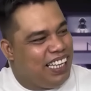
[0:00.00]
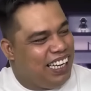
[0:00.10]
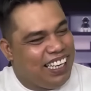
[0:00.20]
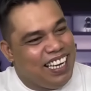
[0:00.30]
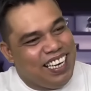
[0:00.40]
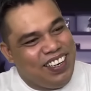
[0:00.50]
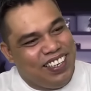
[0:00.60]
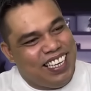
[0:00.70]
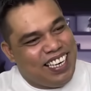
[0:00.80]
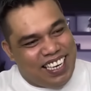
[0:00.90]
talaga eh, no?
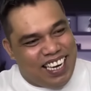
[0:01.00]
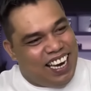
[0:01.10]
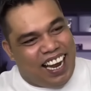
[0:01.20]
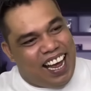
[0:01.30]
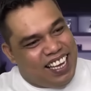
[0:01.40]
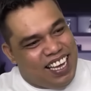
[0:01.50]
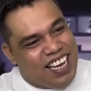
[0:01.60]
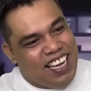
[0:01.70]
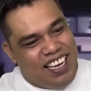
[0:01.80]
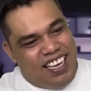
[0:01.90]
Hindi na nila kaya
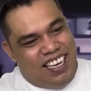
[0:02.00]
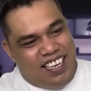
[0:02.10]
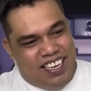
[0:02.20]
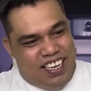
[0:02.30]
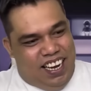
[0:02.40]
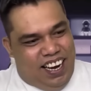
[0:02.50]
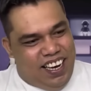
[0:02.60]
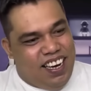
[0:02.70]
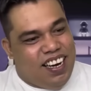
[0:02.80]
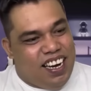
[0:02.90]
eh.
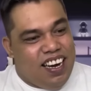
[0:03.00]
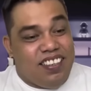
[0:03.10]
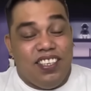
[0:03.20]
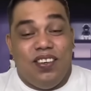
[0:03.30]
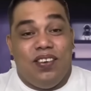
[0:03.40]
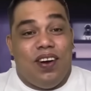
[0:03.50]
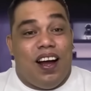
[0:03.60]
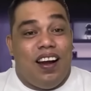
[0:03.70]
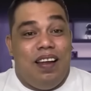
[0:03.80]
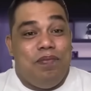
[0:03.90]
Hindi na nila siguro
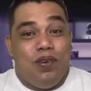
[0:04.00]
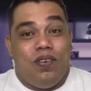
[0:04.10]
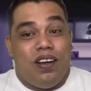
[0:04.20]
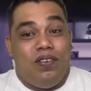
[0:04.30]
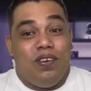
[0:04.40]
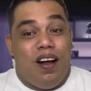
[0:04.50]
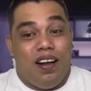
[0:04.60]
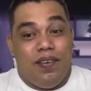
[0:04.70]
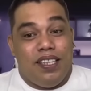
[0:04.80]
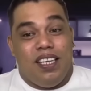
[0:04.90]
alam kung anong
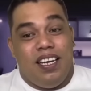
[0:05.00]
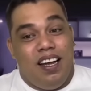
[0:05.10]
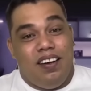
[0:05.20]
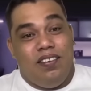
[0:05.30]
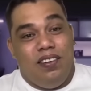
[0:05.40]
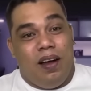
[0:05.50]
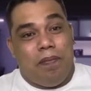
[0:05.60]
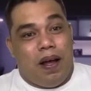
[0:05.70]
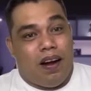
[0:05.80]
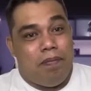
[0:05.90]
gagawin nila no na
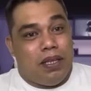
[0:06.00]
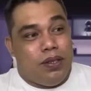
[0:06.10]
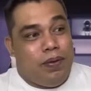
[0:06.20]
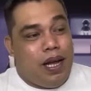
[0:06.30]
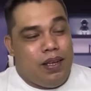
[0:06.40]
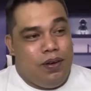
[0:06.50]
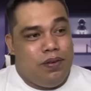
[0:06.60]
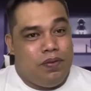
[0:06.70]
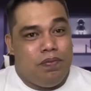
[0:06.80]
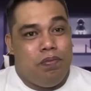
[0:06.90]
para matuwa
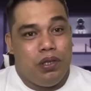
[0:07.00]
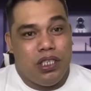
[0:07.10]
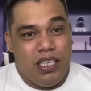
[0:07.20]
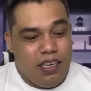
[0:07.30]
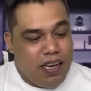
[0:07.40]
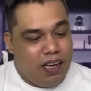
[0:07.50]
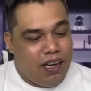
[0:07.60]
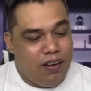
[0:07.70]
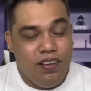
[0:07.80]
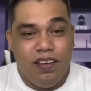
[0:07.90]
yung boss nila
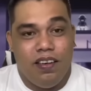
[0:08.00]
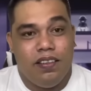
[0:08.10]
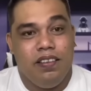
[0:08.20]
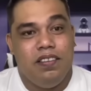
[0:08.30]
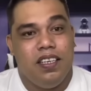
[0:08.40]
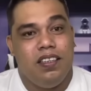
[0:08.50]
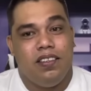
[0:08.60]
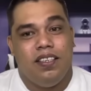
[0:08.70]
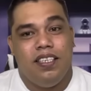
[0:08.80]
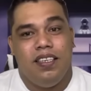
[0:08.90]
na oy ganito, ganito
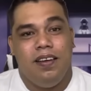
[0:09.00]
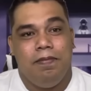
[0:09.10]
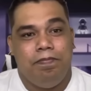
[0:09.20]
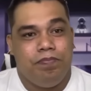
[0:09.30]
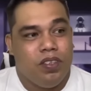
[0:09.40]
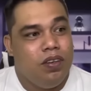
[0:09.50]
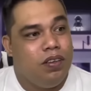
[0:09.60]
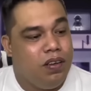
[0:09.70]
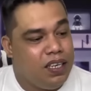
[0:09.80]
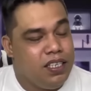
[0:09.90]
ganyan.
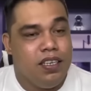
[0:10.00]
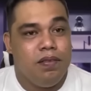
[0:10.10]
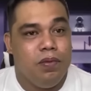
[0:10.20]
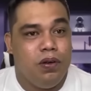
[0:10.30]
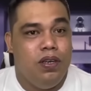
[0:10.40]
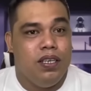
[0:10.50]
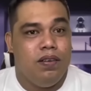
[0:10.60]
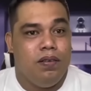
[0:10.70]
No, kasi uli,